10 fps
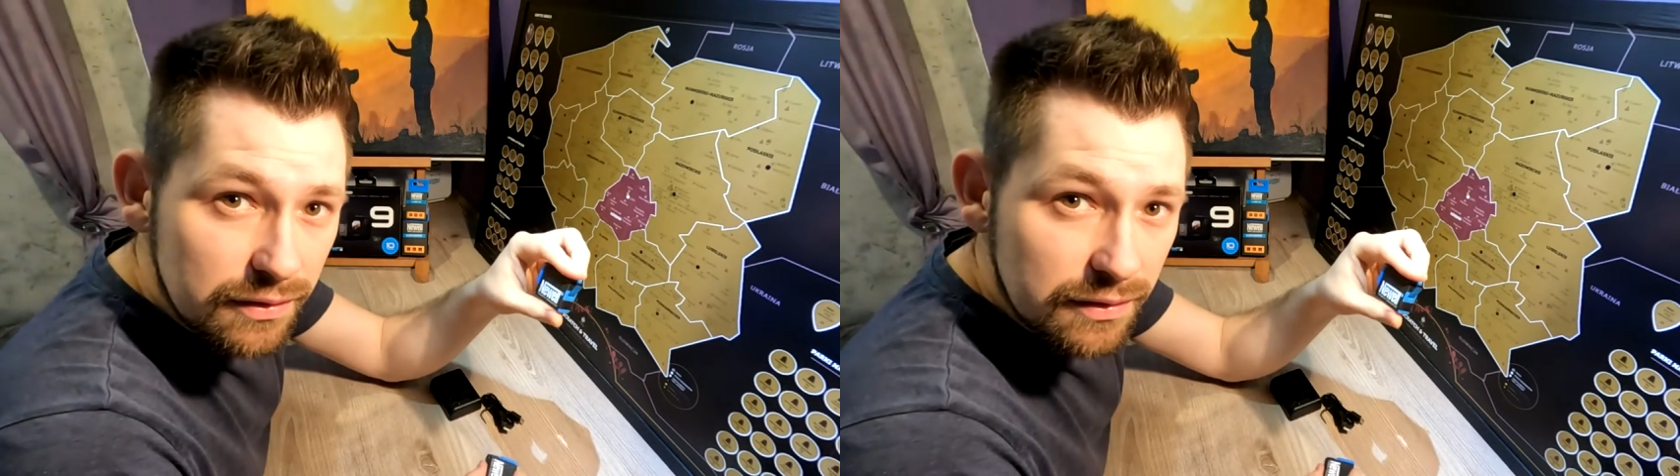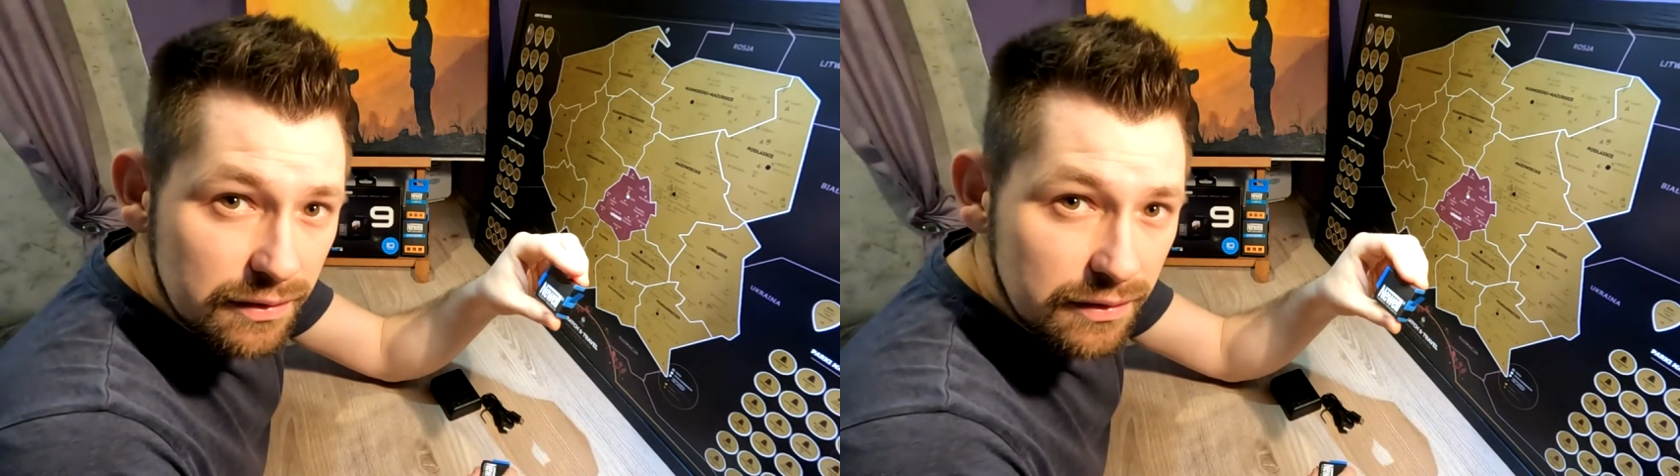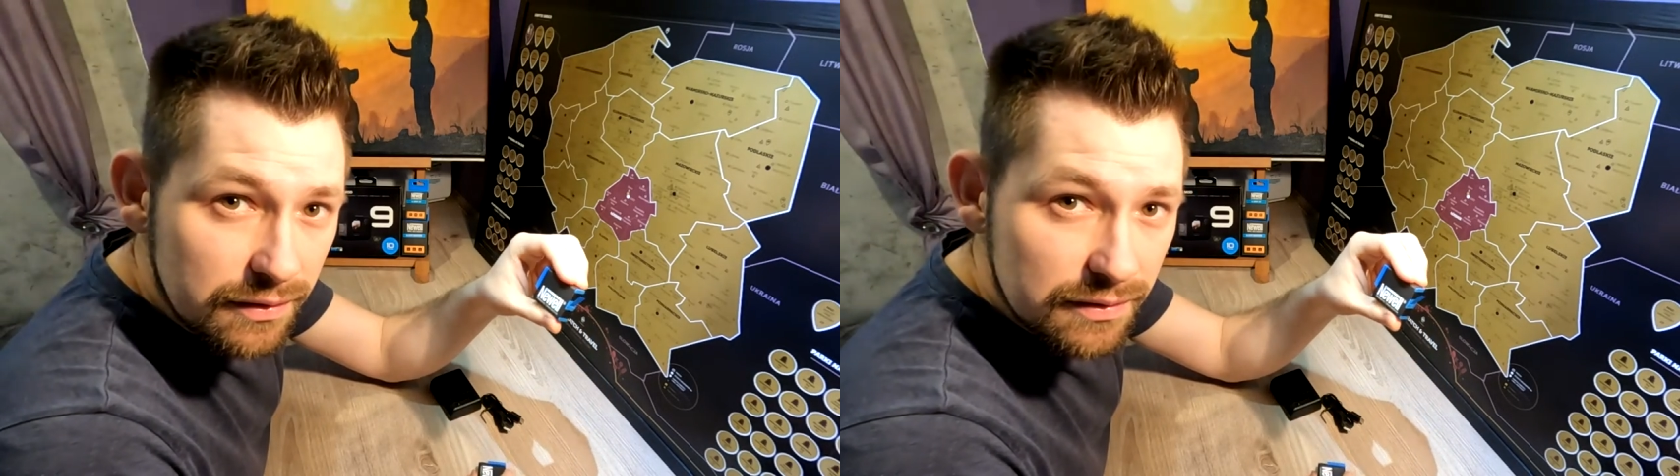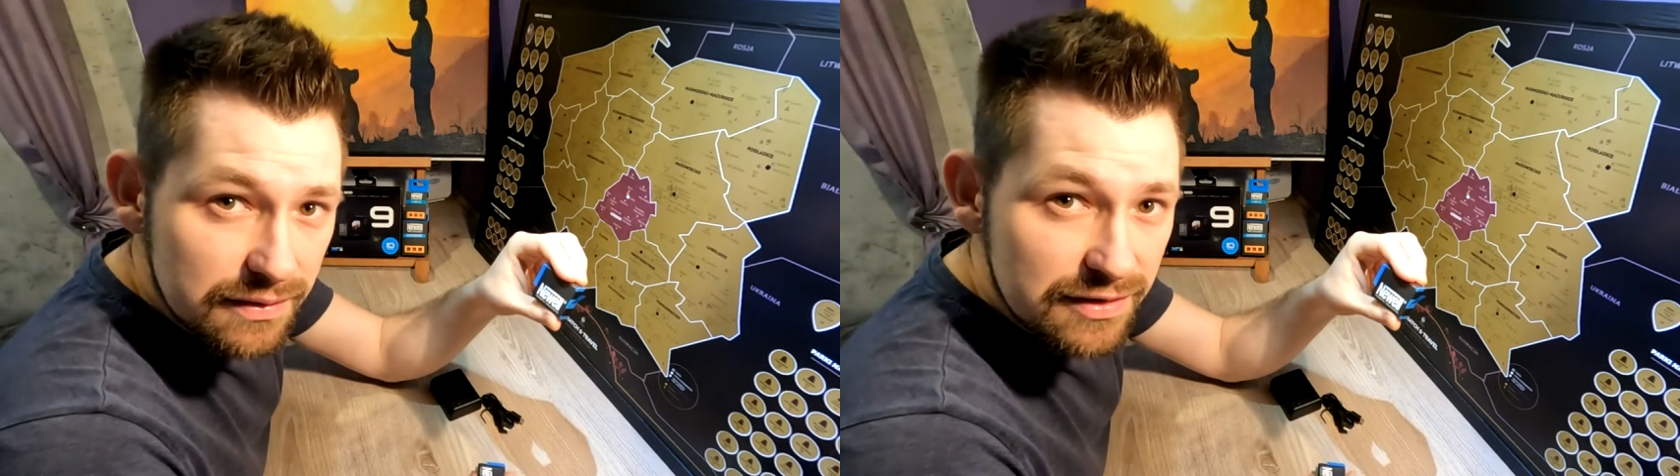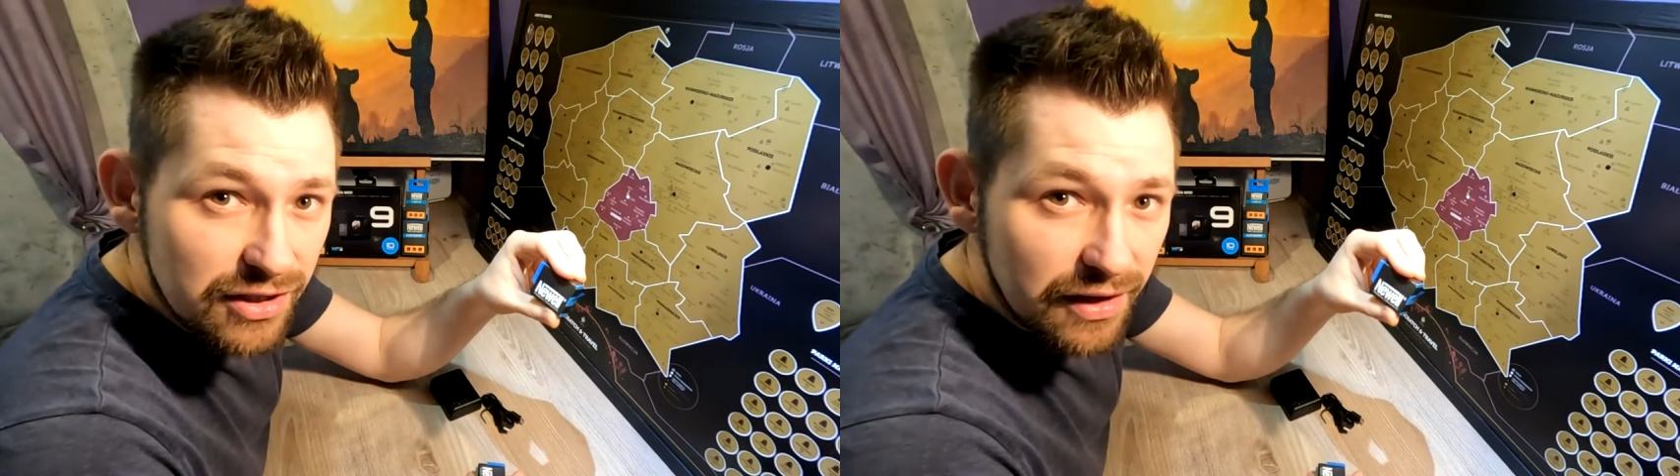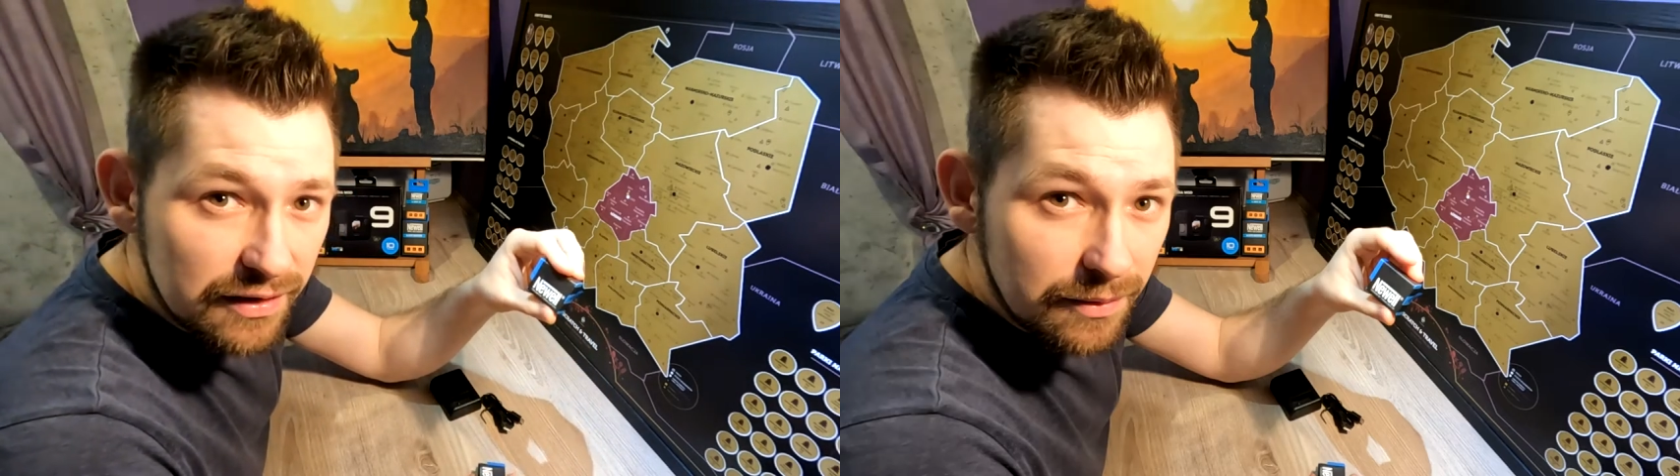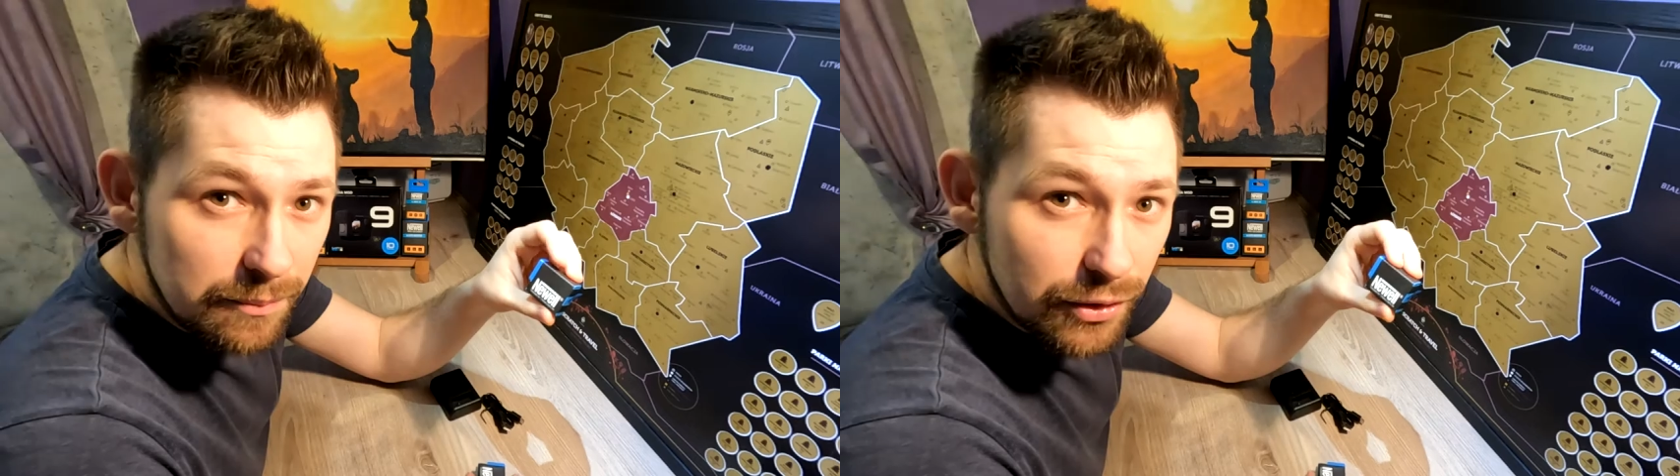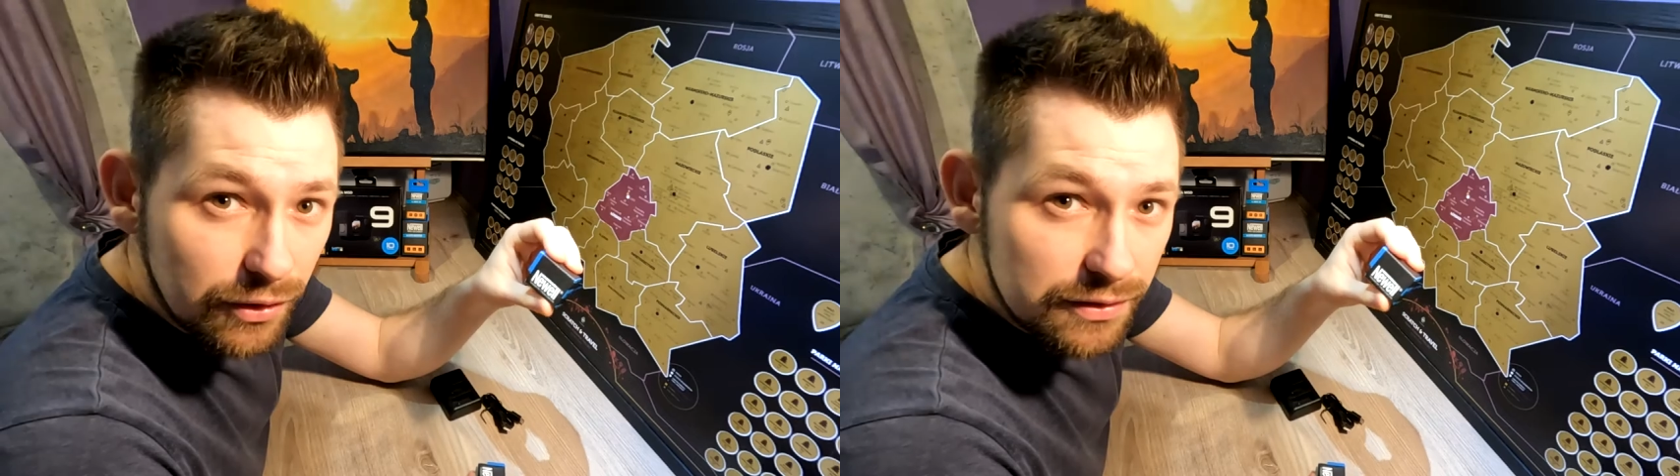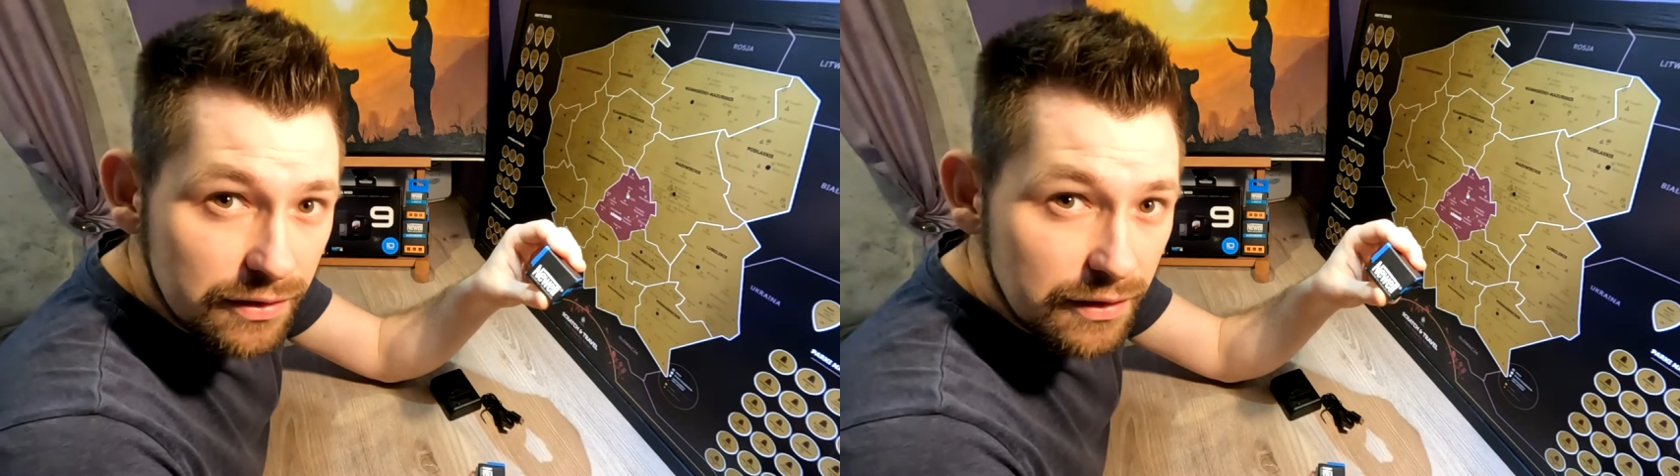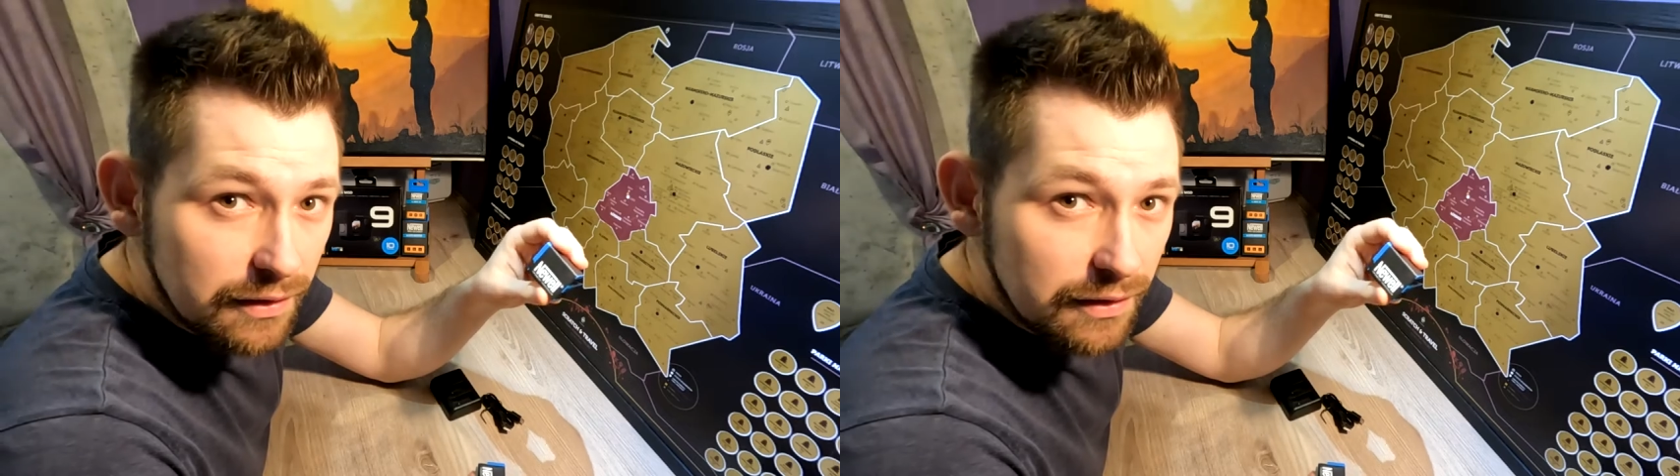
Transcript: y, y, zżera ten prąd.